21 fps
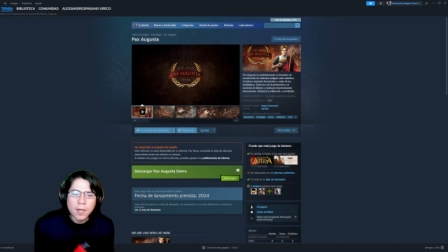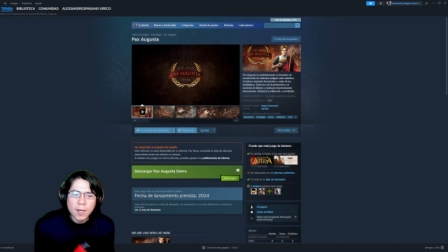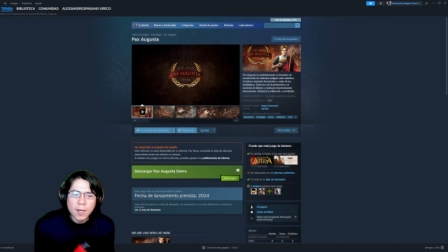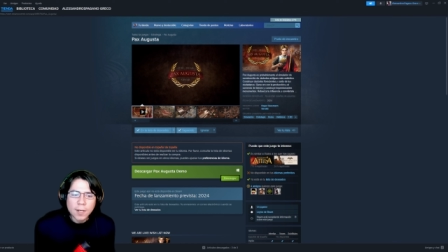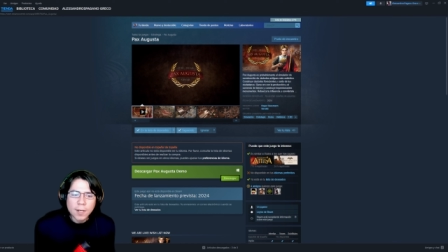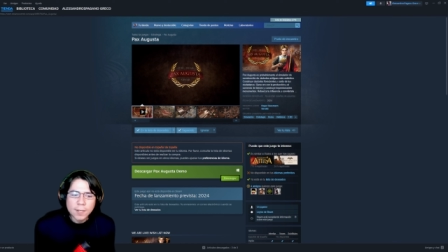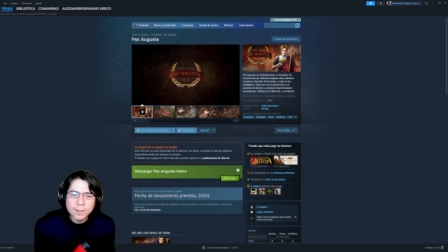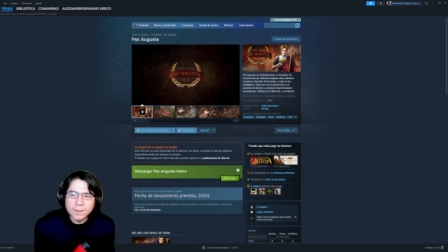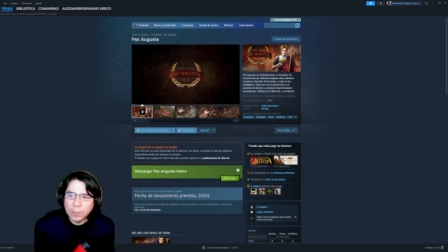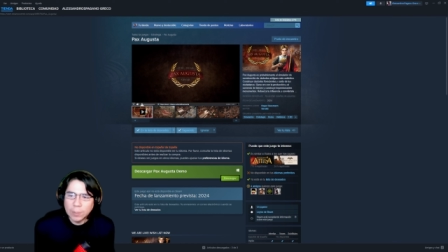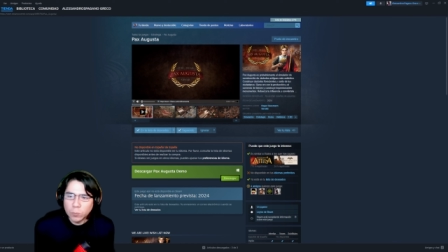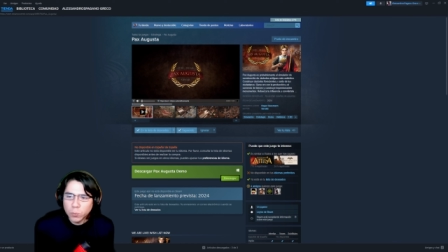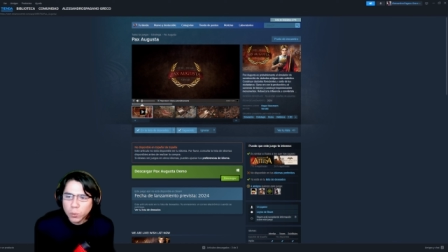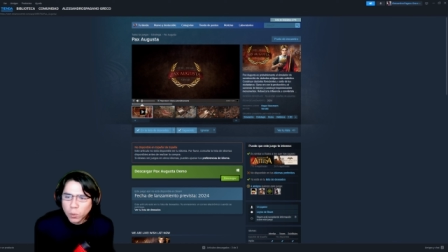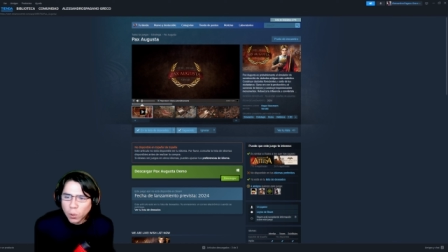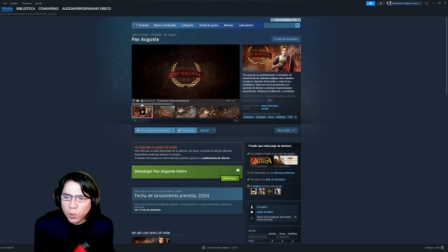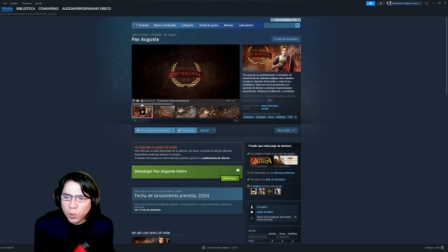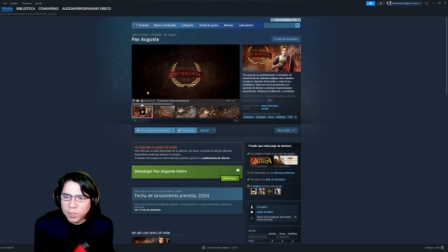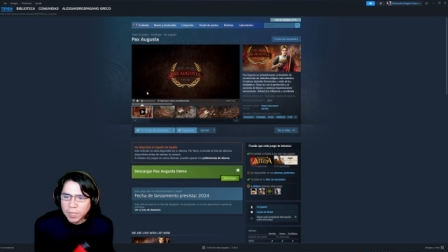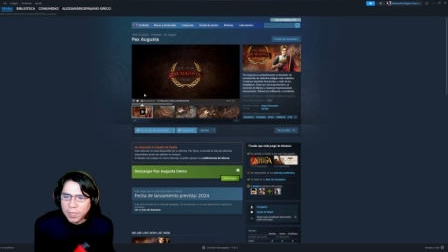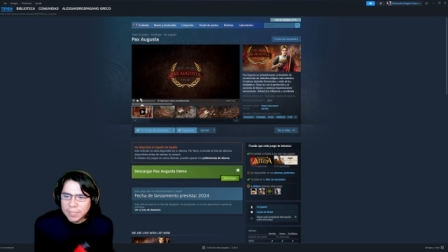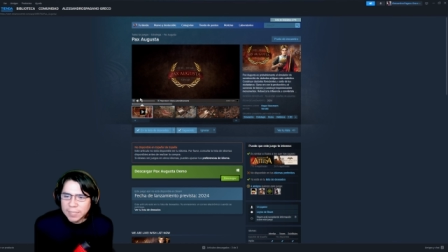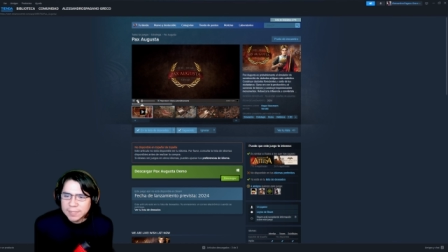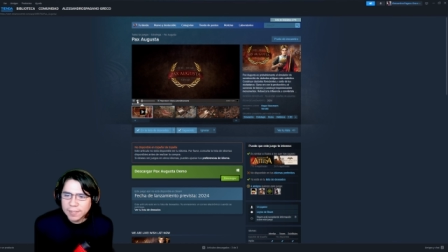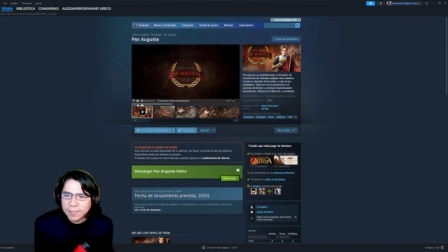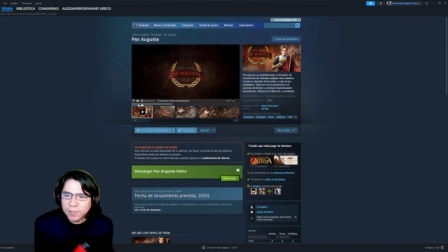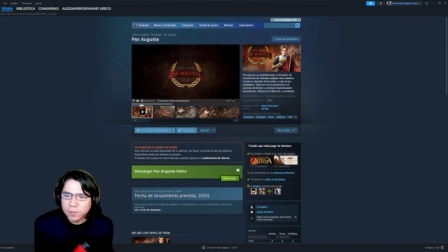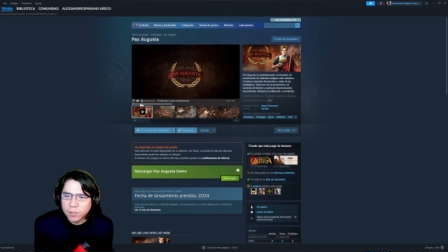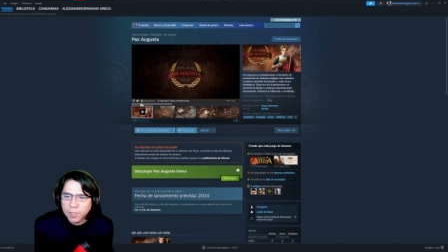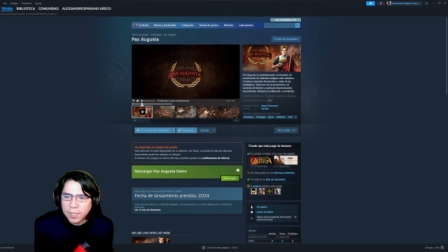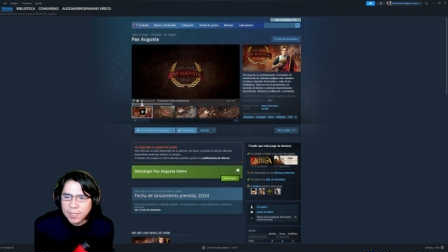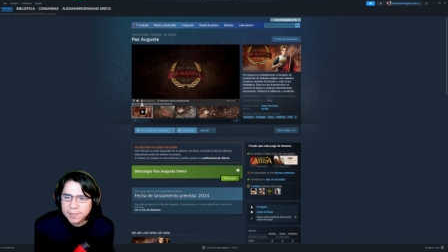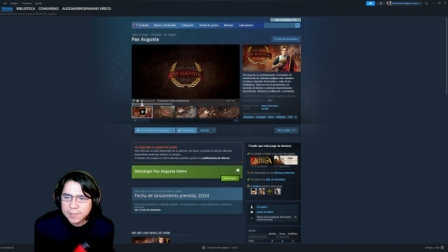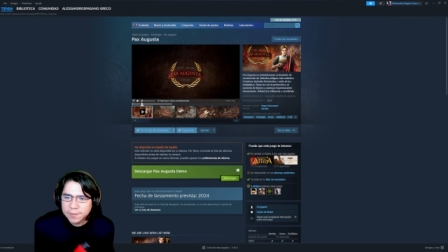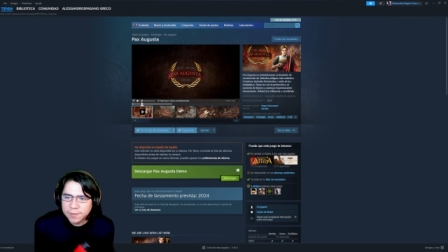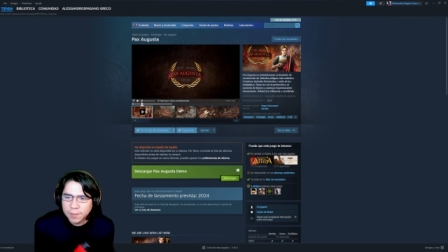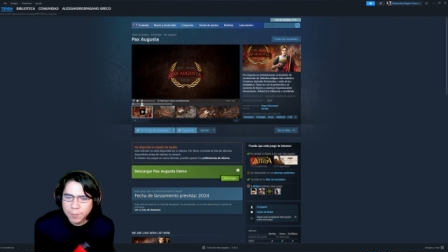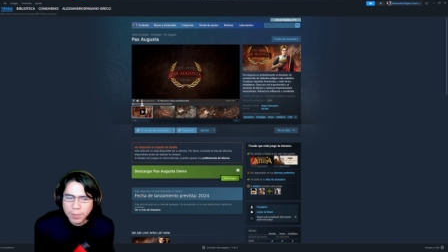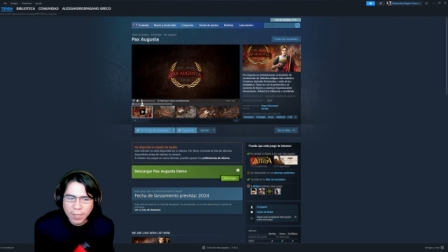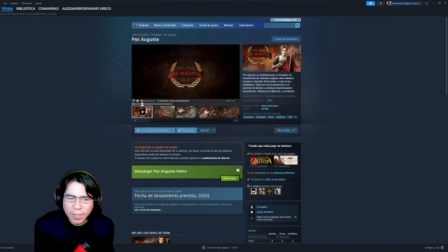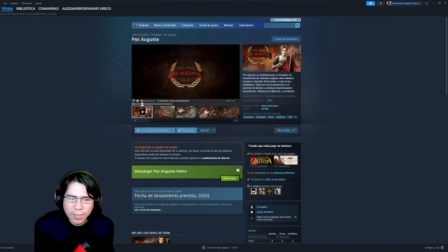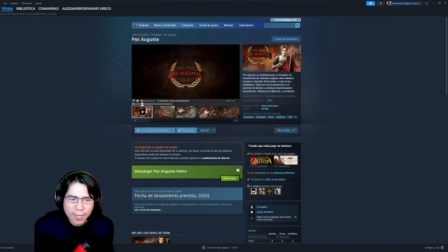Saludos cordiales seguidores de
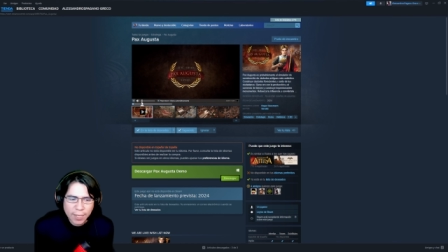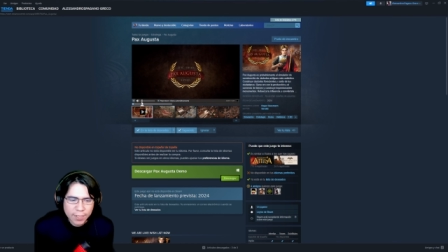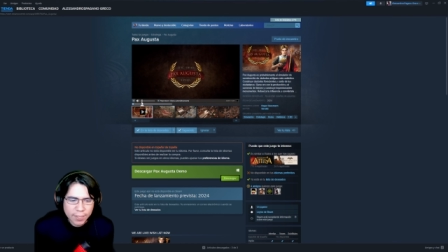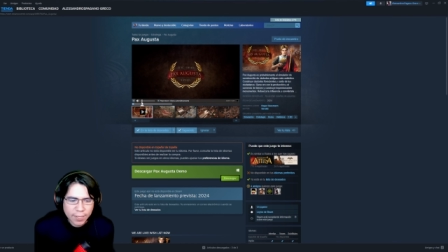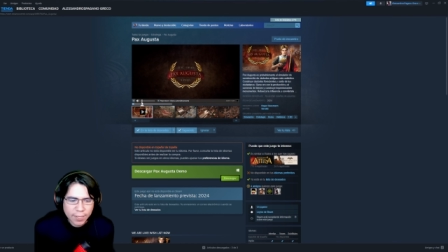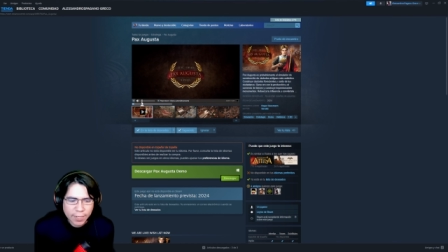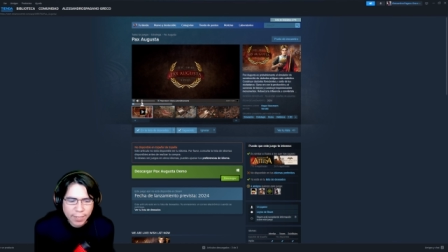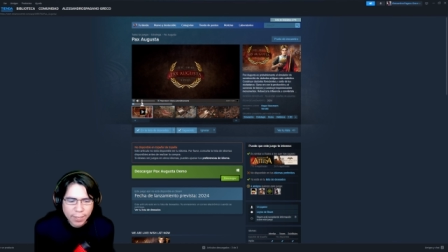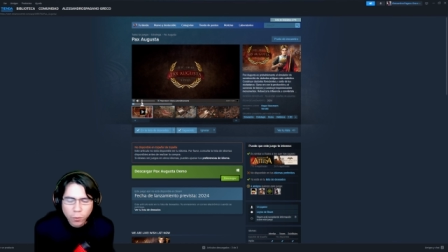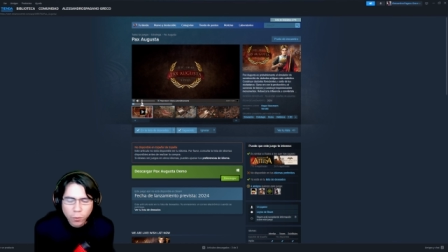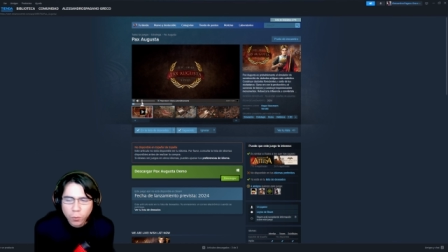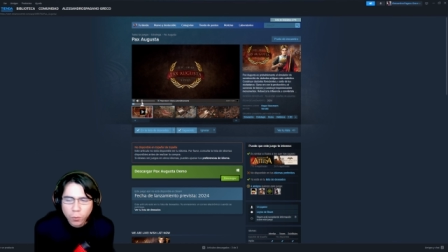mi canal Greco